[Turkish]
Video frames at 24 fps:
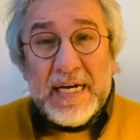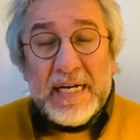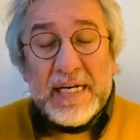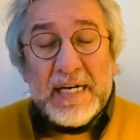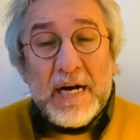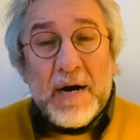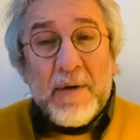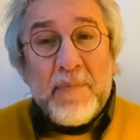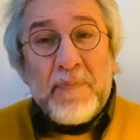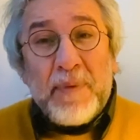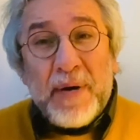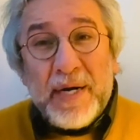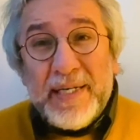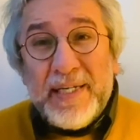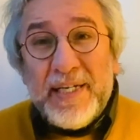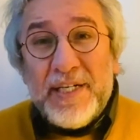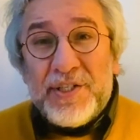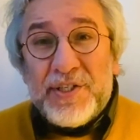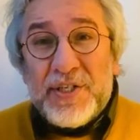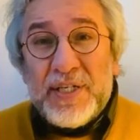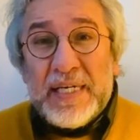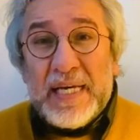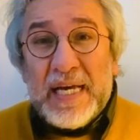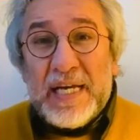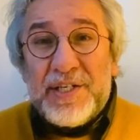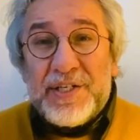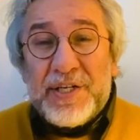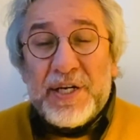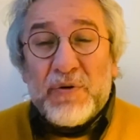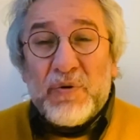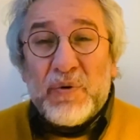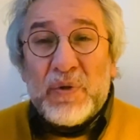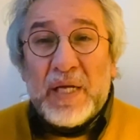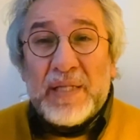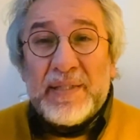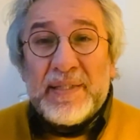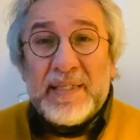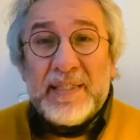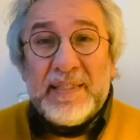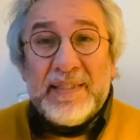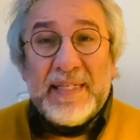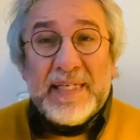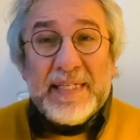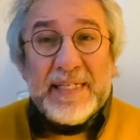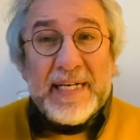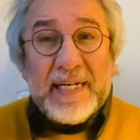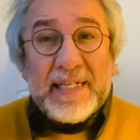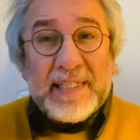kampanya için gelecek olanların
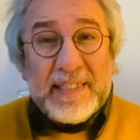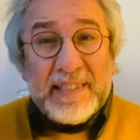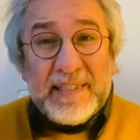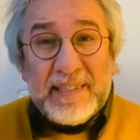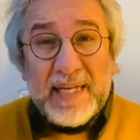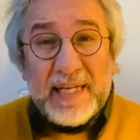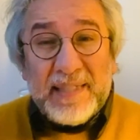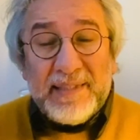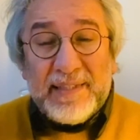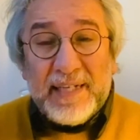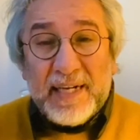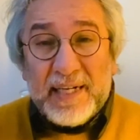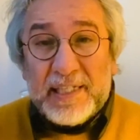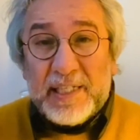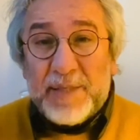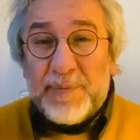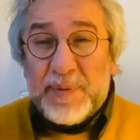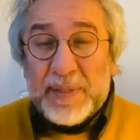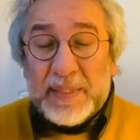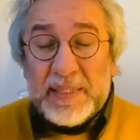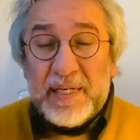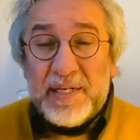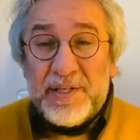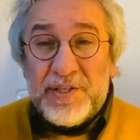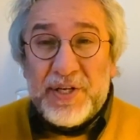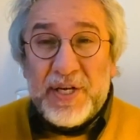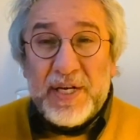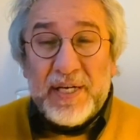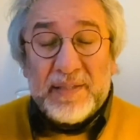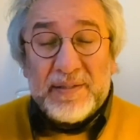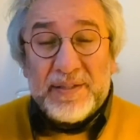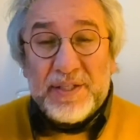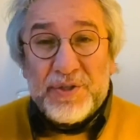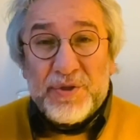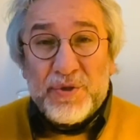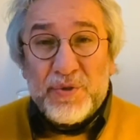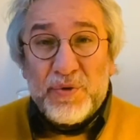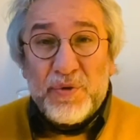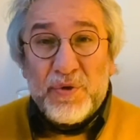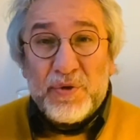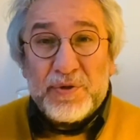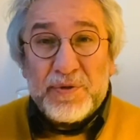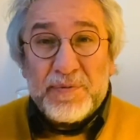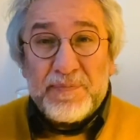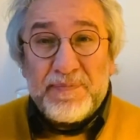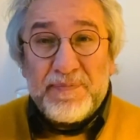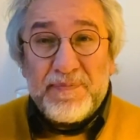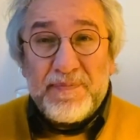da yakından takip edileceği anlaşılıyor.